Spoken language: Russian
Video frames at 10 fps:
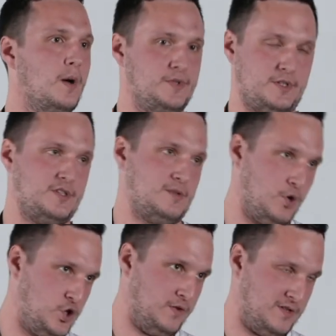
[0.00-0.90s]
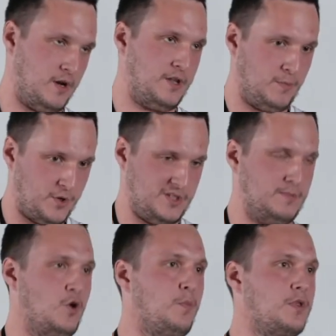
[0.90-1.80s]
Просто разработчики угу. все рано или поздно
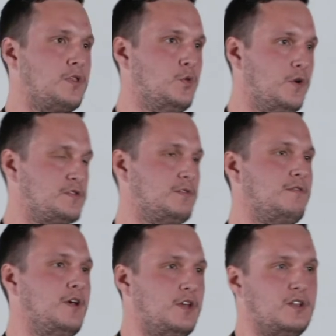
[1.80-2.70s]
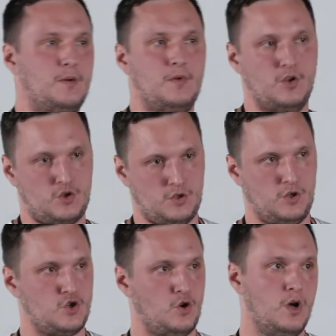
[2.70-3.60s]
себе его подтянули в свои ветки там или что-то
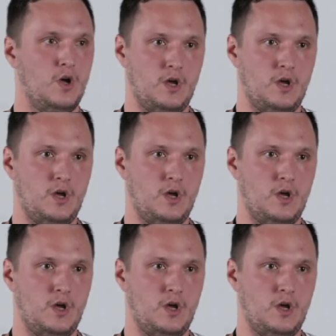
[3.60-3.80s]
еще,